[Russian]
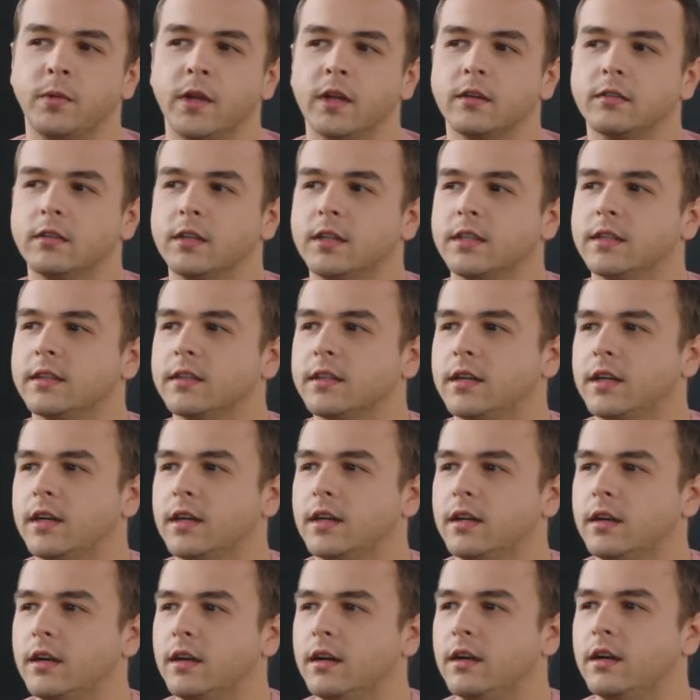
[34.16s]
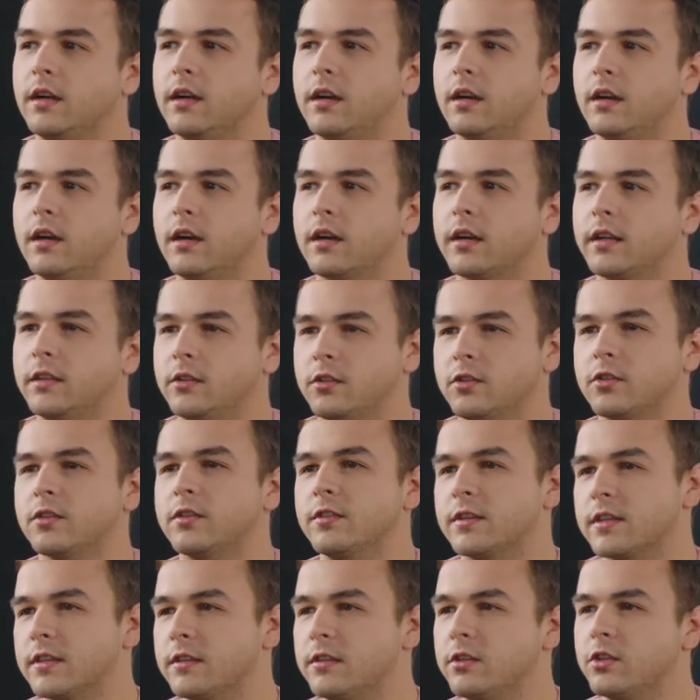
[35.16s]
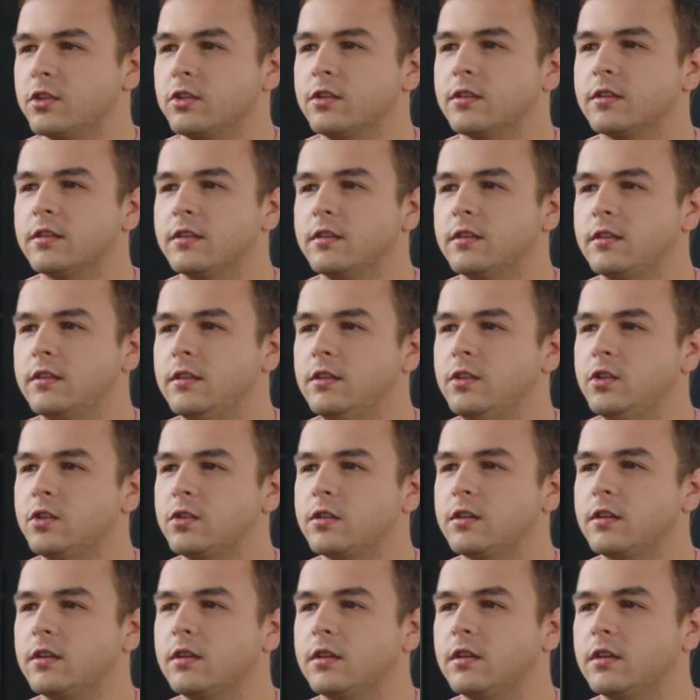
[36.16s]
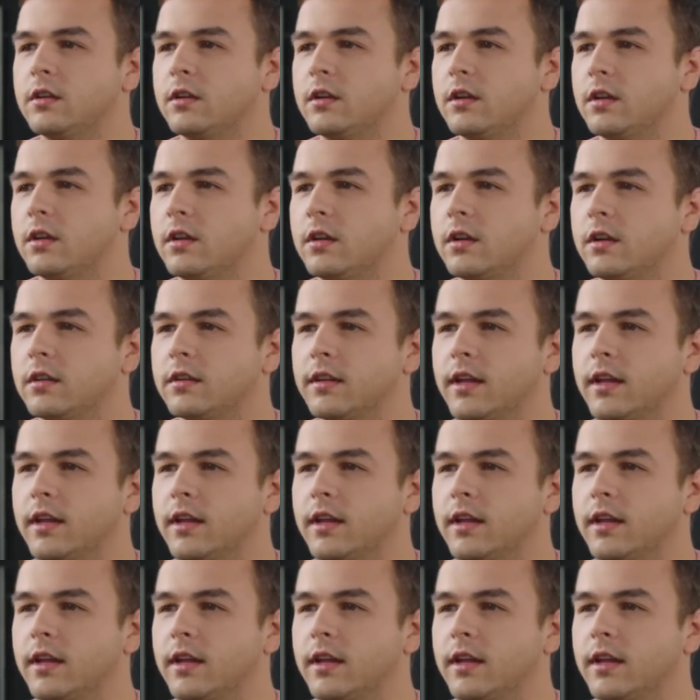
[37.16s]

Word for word: Первое это, а, конечно, различные статистические э,